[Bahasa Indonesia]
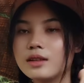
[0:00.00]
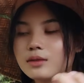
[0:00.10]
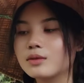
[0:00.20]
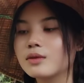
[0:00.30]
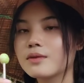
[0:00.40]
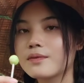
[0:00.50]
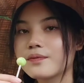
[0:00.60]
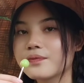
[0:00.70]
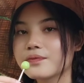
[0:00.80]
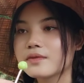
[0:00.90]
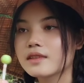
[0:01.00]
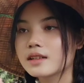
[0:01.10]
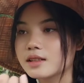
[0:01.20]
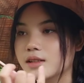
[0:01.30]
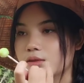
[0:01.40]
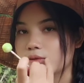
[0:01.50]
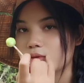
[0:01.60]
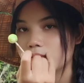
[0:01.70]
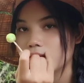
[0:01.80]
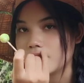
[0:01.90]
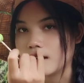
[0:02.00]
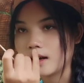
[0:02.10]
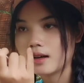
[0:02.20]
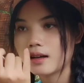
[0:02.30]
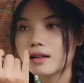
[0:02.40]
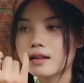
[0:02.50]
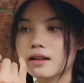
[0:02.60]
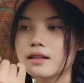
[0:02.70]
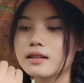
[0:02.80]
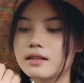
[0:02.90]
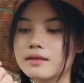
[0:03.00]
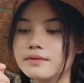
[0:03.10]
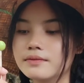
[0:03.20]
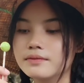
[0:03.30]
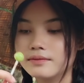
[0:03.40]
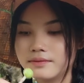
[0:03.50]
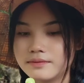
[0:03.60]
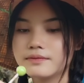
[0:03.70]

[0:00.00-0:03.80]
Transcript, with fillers: ya. gitu. Mm -mm. Sidingnya juga banyak. Uh -uh. Mm Kalau